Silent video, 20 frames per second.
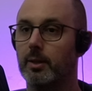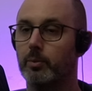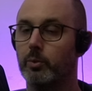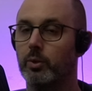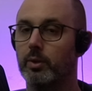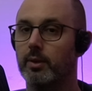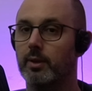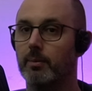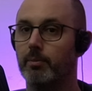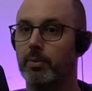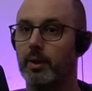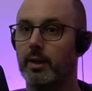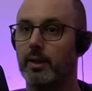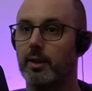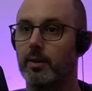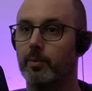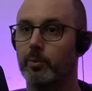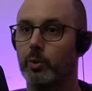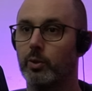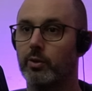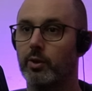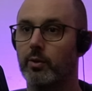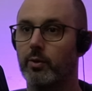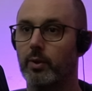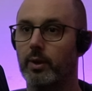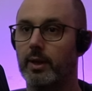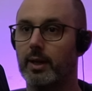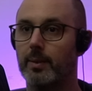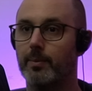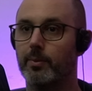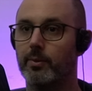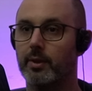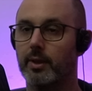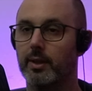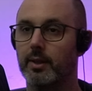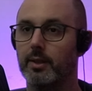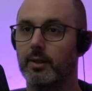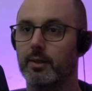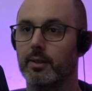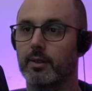Planetenmünze zu haben
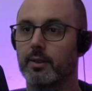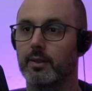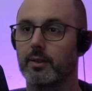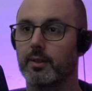sein.